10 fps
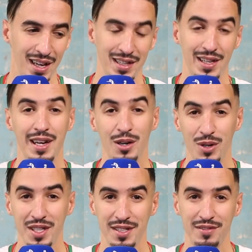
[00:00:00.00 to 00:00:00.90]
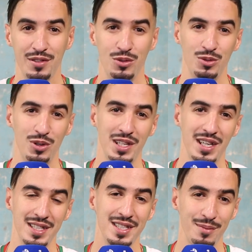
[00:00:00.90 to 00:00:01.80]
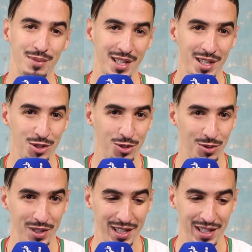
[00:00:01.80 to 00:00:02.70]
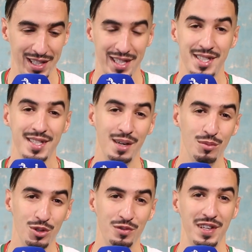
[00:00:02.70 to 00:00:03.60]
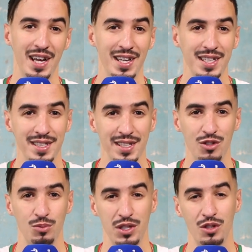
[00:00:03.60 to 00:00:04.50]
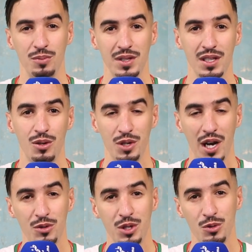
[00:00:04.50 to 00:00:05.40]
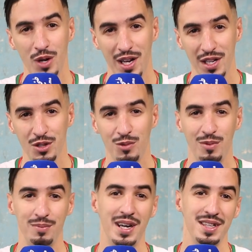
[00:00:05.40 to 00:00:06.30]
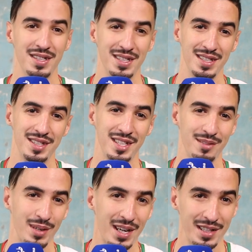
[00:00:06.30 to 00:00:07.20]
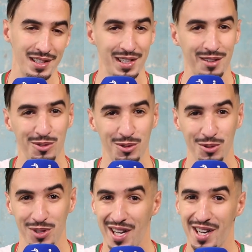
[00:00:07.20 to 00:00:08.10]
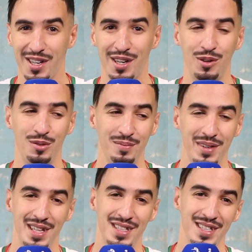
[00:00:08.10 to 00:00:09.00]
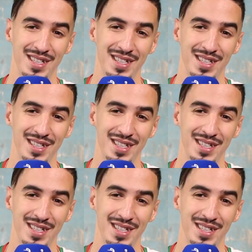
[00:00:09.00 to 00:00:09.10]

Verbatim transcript: على الهواتف وعلى لي زابليكاسيون اللي اللي كيستعملوهم في الحياه ديالهم اليوميه ونحاول نوعيهم من بعد التطبيقات اللي كيكونوا ضاره ومن بعد